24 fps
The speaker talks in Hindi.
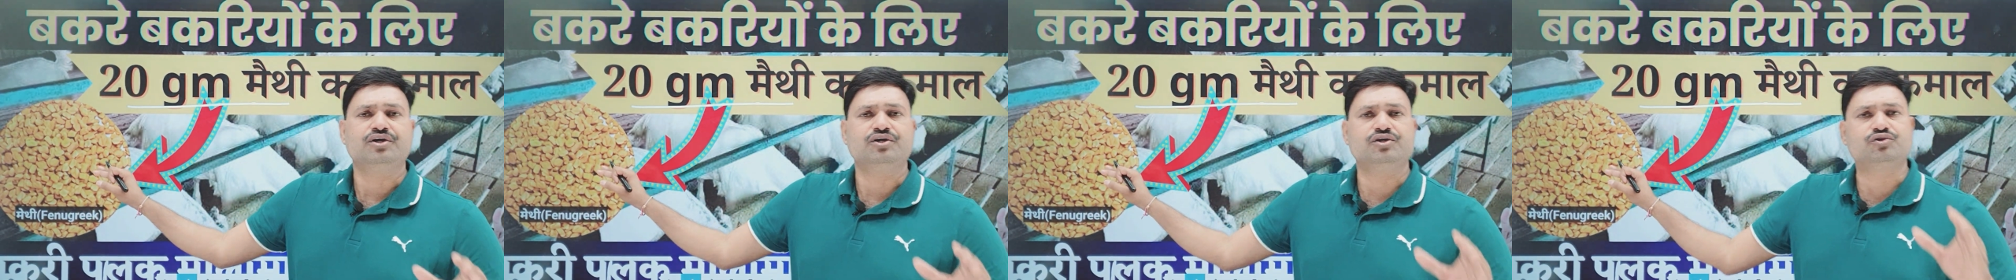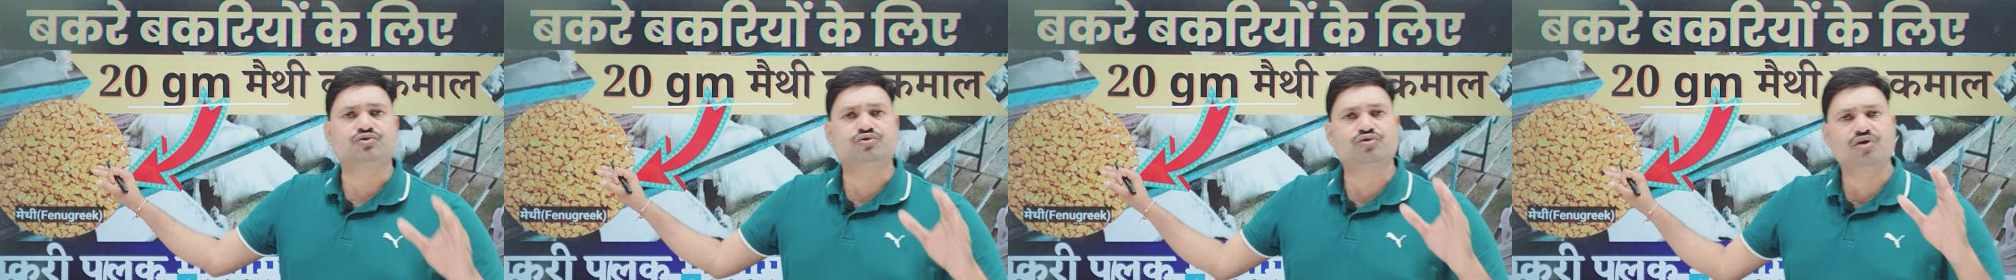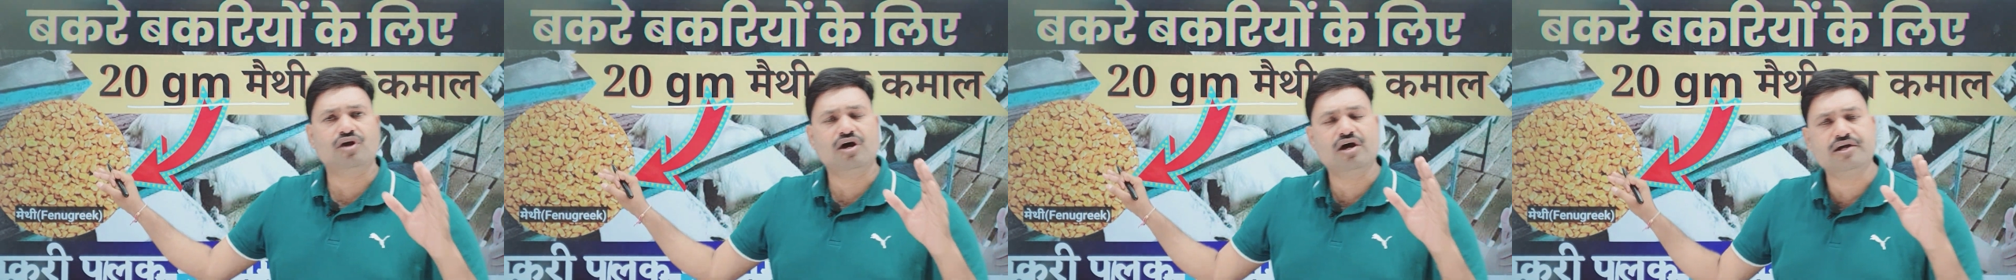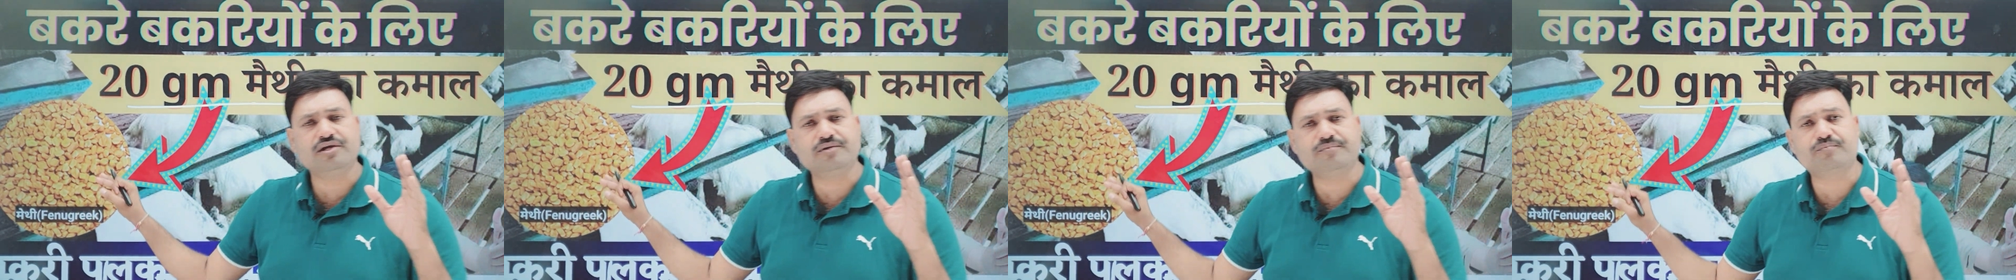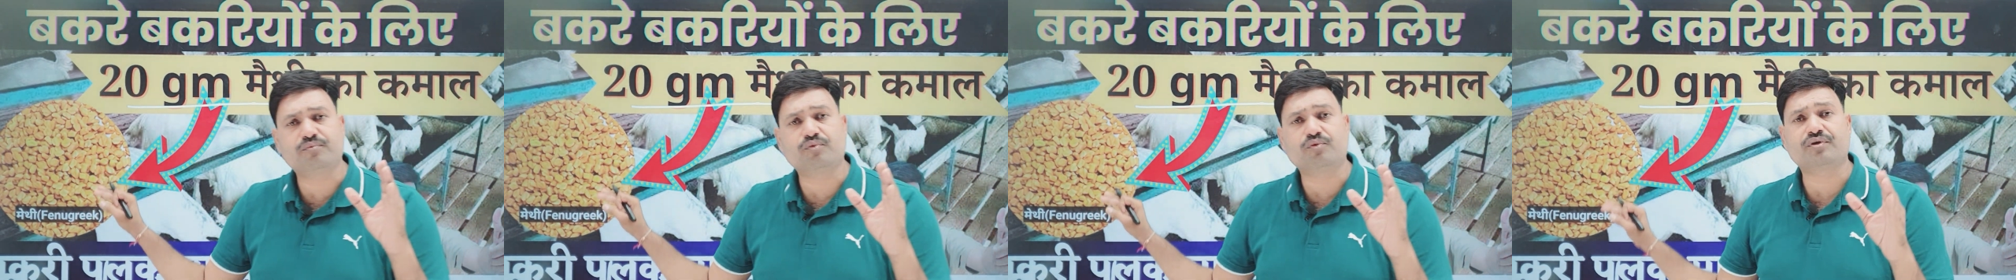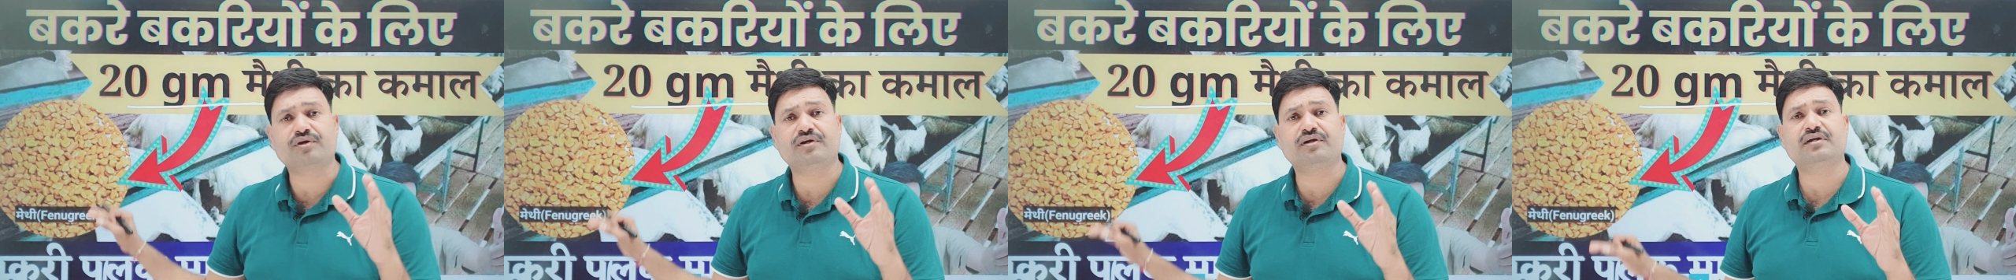इतना
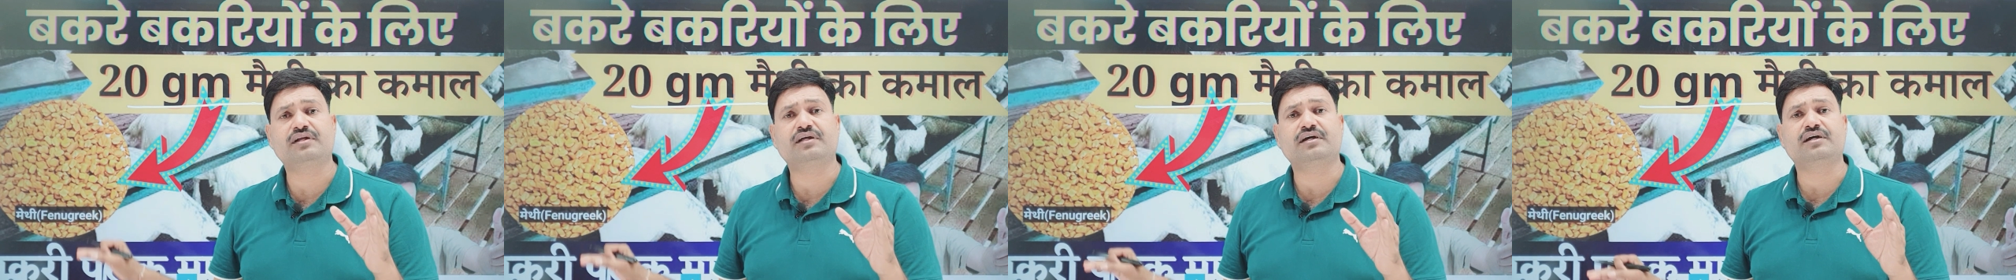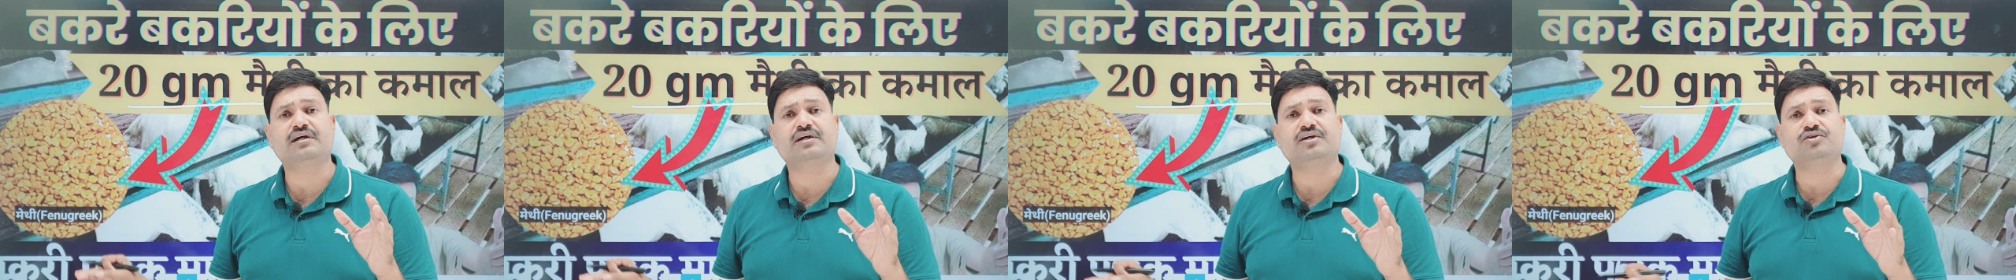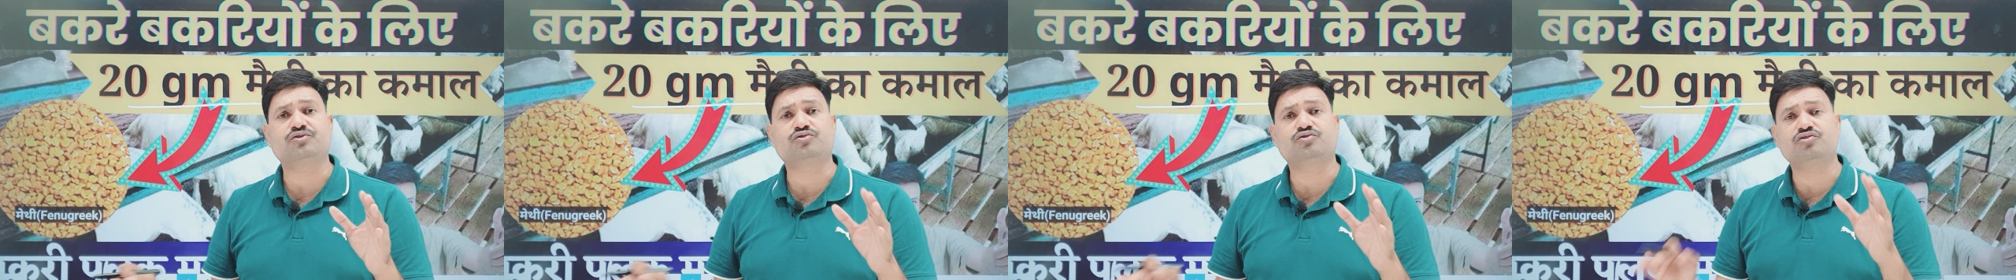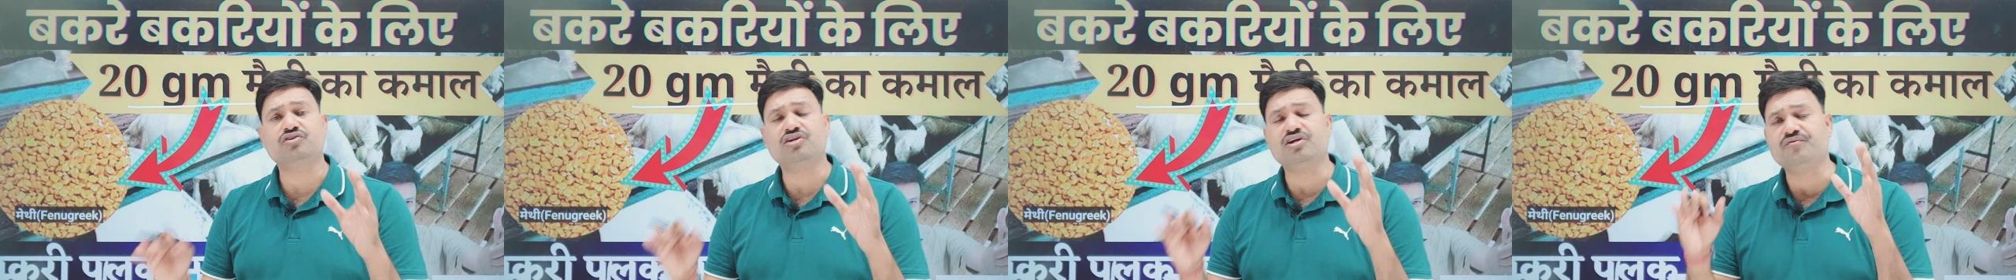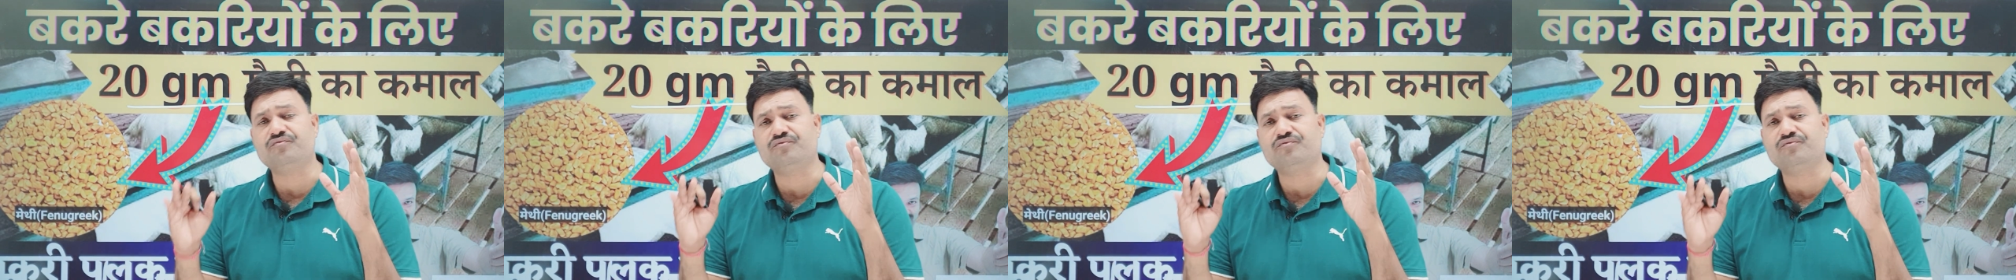इंपॉर्टेंट है इतने